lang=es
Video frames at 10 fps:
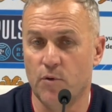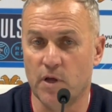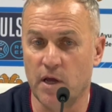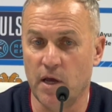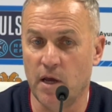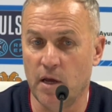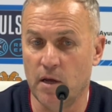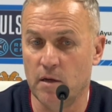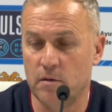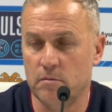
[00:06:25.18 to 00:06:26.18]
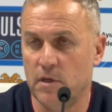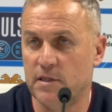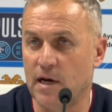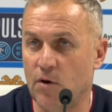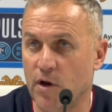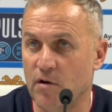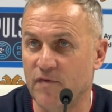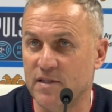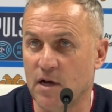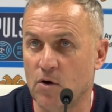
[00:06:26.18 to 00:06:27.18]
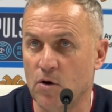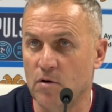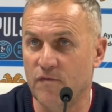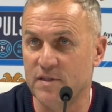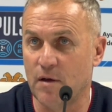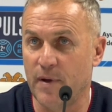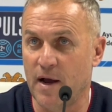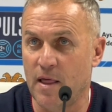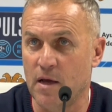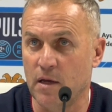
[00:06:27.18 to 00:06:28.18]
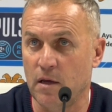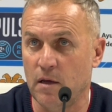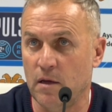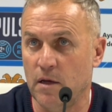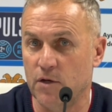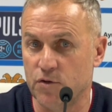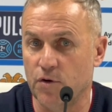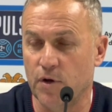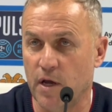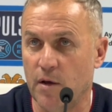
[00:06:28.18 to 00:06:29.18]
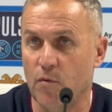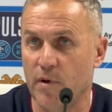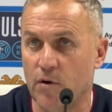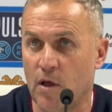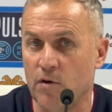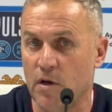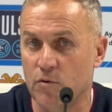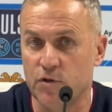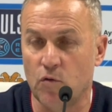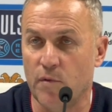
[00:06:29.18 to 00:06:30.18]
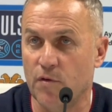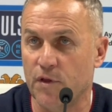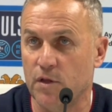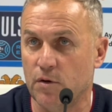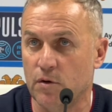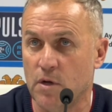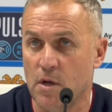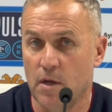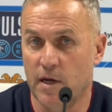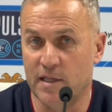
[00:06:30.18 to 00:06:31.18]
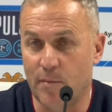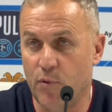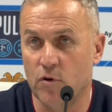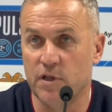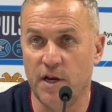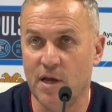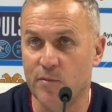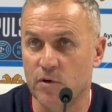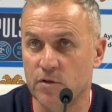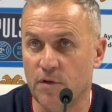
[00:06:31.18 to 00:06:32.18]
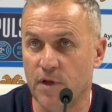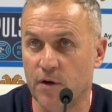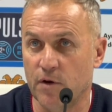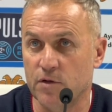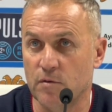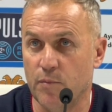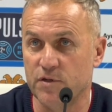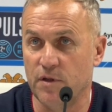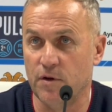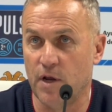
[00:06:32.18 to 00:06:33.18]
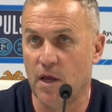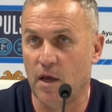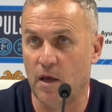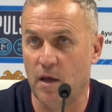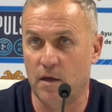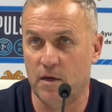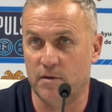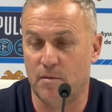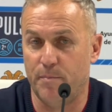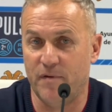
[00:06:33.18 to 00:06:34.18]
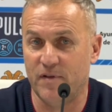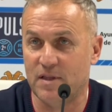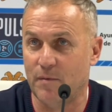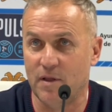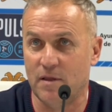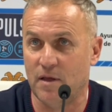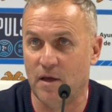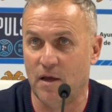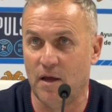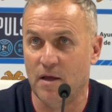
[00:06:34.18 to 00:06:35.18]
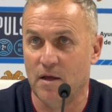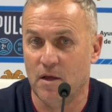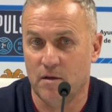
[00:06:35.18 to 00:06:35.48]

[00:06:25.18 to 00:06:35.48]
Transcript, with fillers: porque está claro que nos falta gol, nos falta pegada y en eso creo que hemos mejorado y hemos traído un medio centro que tampoco teníamos. Entonces creo que son posiciones que, están perfectamente